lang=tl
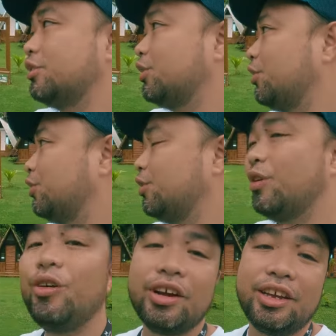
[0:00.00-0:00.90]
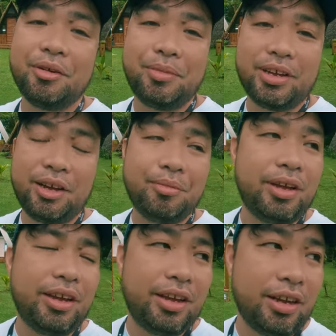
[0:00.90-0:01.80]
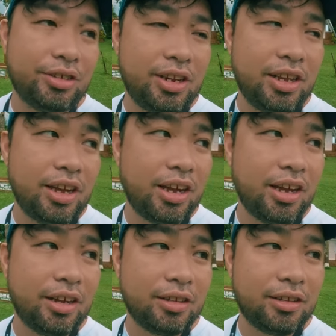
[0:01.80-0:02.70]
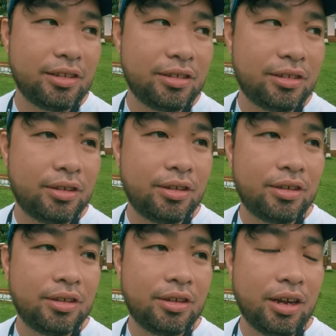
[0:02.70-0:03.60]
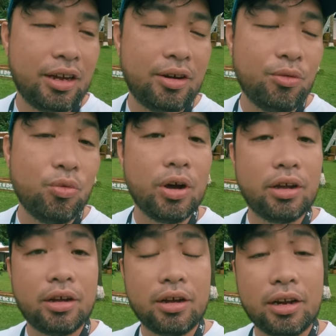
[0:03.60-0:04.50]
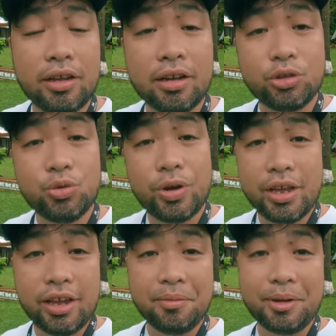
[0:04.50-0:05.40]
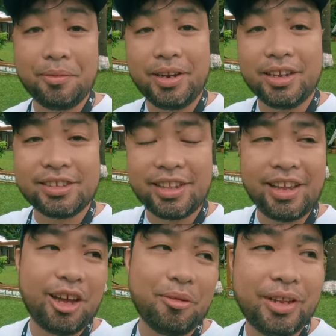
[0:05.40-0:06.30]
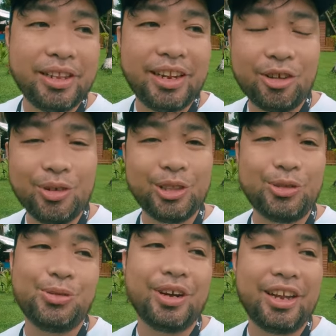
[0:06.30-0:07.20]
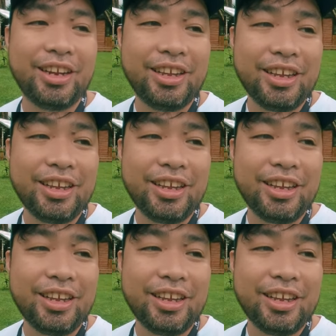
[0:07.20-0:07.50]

So, okay kami kagabi. Actually, hanggang uh, one, ah, hanggang 2 a.m. kami nagstay up and then nagpentuhan.